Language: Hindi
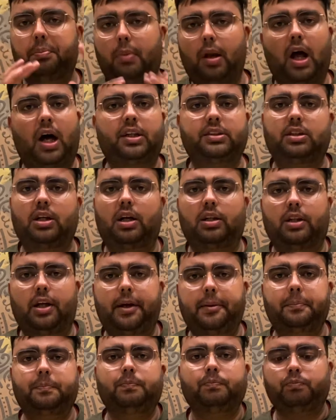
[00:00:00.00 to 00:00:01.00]
ब्लास्ट आता
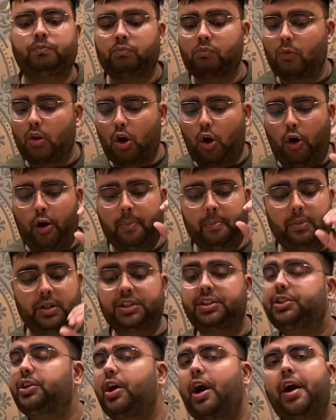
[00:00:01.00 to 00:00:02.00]
है और
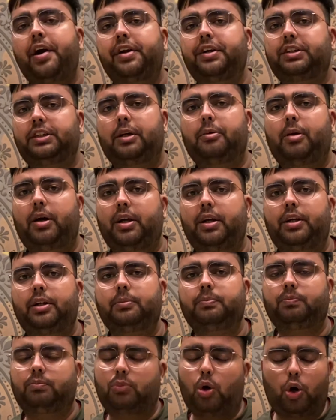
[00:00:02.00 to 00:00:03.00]
मस्ट ट्राई डिश है भाई ये
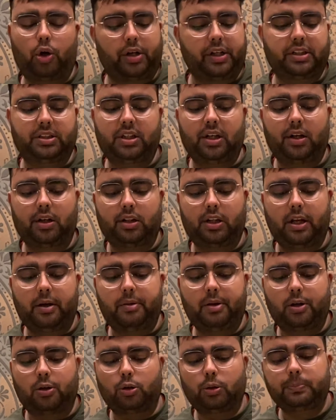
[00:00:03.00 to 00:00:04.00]
बहुत टेस्टी लगती है
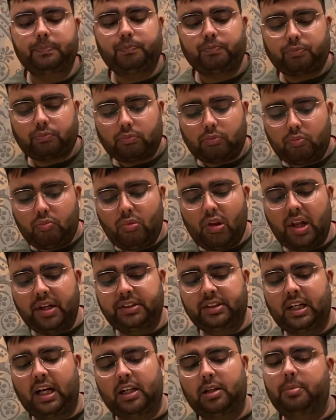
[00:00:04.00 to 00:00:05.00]
मेरे को
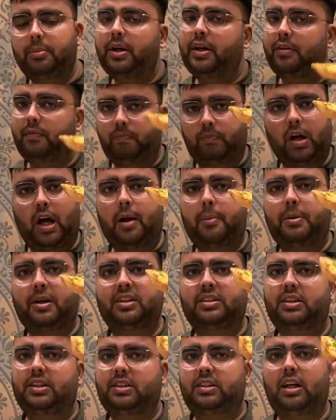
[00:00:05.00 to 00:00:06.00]
साथ में हर
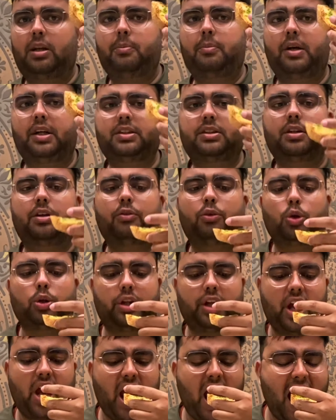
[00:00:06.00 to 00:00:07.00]
पास्ता के साथ ब्रेड सर्व
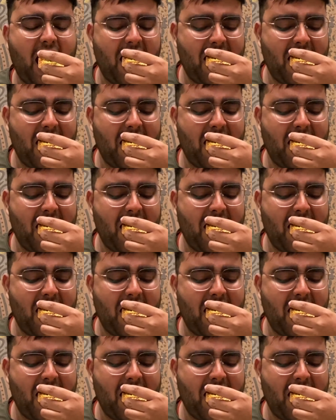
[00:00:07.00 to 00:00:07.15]
होती है